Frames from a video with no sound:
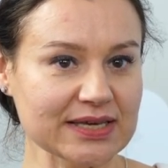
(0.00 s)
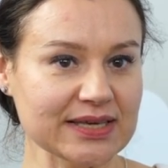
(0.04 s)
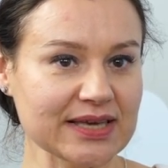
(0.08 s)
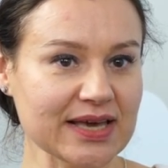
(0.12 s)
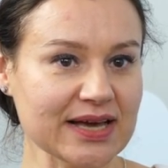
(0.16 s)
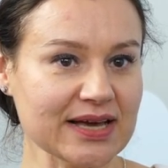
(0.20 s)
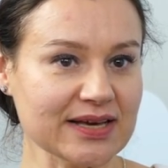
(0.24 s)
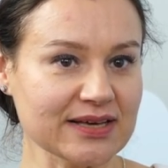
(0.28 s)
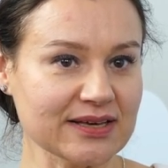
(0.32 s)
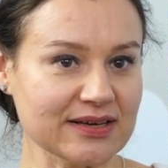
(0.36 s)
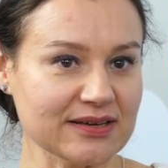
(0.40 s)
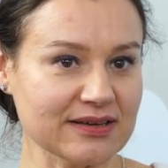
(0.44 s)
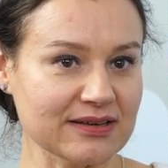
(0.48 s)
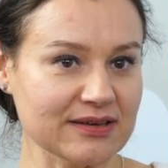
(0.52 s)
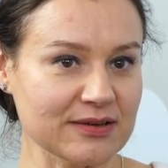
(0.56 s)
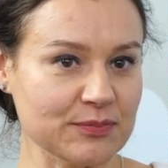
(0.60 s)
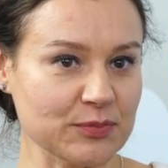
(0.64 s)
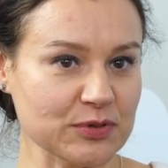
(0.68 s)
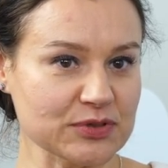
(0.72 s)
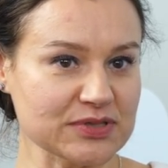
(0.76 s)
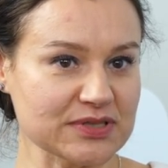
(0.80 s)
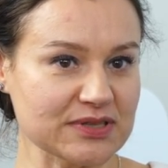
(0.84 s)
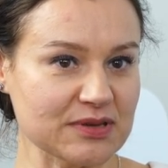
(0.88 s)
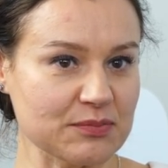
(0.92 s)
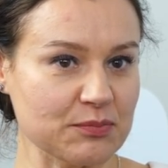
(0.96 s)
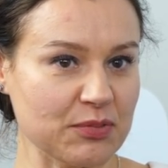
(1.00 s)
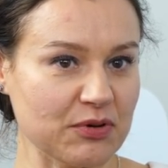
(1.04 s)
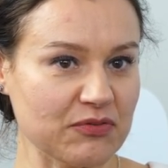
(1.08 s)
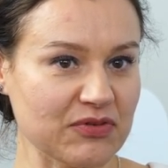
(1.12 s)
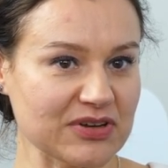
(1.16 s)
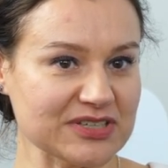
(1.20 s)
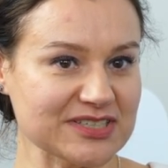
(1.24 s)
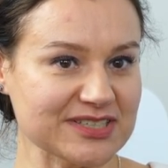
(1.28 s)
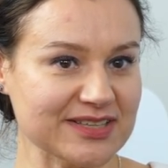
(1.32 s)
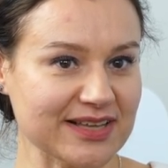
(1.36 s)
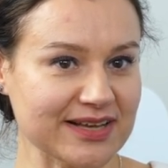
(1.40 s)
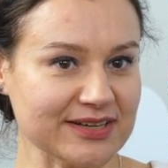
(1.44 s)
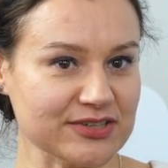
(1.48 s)
jak e,
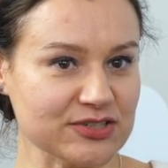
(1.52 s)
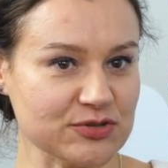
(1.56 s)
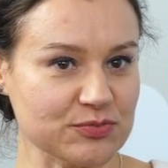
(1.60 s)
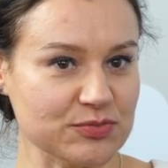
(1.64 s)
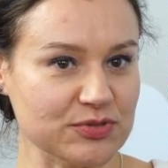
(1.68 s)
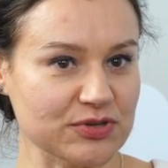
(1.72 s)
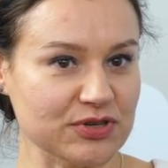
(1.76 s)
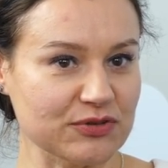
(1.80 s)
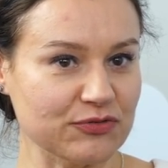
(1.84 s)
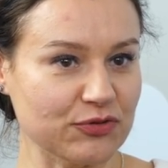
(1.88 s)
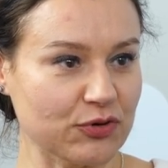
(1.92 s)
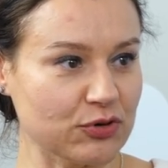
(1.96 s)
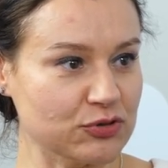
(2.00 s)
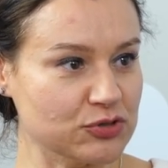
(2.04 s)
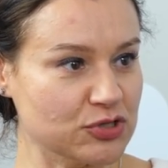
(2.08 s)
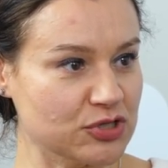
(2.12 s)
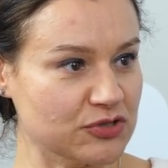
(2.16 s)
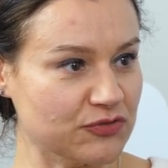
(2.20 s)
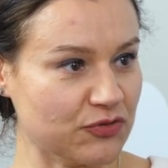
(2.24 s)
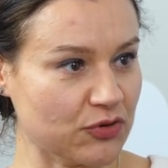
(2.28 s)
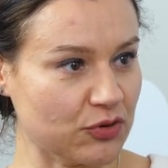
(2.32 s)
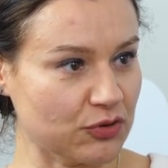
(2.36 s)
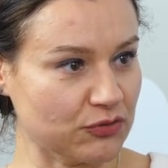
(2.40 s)
postępować tak, żeby nie wchodzić